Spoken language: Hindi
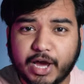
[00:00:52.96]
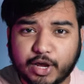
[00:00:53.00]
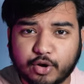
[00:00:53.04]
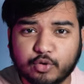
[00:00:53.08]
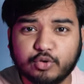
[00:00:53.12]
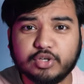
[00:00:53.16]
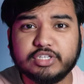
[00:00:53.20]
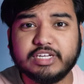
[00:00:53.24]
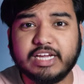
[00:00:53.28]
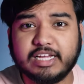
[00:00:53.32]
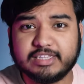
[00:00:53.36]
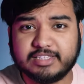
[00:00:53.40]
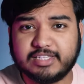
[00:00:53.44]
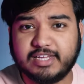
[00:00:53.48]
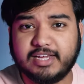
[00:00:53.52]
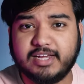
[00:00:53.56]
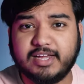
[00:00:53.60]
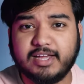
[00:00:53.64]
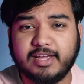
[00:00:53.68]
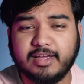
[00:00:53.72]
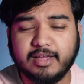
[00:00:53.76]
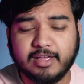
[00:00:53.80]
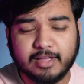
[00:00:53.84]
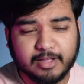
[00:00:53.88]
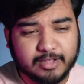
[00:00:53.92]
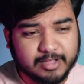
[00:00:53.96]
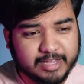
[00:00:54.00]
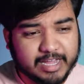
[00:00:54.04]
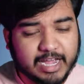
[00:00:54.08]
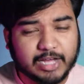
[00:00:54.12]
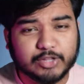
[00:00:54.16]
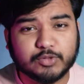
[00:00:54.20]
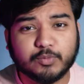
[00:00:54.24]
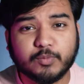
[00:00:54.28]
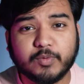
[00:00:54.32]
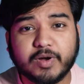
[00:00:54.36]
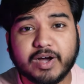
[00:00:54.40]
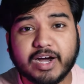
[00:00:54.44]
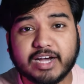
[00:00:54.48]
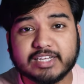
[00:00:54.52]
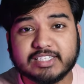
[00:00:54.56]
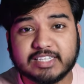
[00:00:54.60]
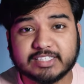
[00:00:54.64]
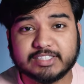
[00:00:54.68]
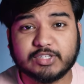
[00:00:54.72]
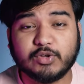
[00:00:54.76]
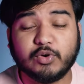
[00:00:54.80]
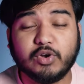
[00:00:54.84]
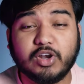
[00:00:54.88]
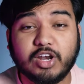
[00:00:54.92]
प्यार हो जाता है यहाँ तुम कह
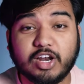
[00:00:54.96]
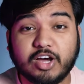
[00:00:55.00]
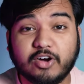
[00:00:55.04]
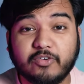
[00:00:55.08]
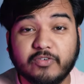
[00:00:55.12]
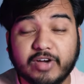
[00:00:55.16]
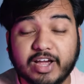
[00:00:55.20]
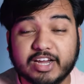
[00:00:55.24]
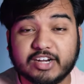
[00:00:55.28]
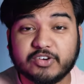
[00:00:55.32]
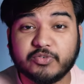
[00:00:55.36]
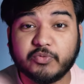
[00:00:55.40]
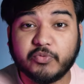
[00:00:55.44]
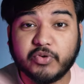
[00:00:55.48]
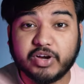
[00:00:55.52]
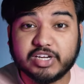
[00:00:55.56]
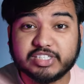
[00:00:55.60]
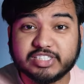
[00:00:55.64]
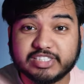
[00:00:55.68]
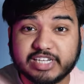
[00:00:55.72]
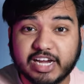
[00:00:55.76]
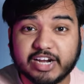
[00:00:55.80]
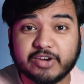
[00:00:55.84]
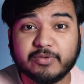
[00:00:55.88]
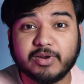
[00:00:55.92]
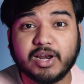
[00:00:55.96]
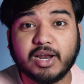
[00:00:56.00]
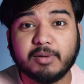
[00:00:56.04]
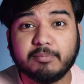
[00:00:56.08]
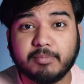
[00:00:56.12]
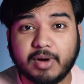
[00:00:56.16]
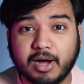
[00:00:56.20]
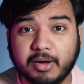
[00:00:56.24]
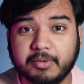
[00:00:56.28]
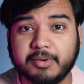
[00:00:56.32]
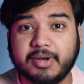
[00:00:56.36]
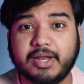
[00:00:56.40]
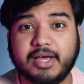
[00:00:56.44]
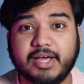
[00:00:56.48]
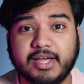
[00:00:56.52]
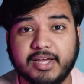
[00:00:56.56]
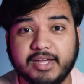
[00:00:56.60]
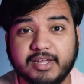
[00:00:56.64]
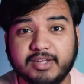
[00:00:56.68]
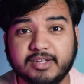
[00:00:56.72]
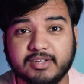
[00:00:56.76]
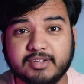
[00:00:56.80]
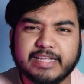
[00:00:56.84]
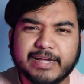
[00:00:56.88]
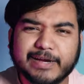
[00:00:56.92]
सकते हो लव एट फर्स्ट साइड वाला मामला है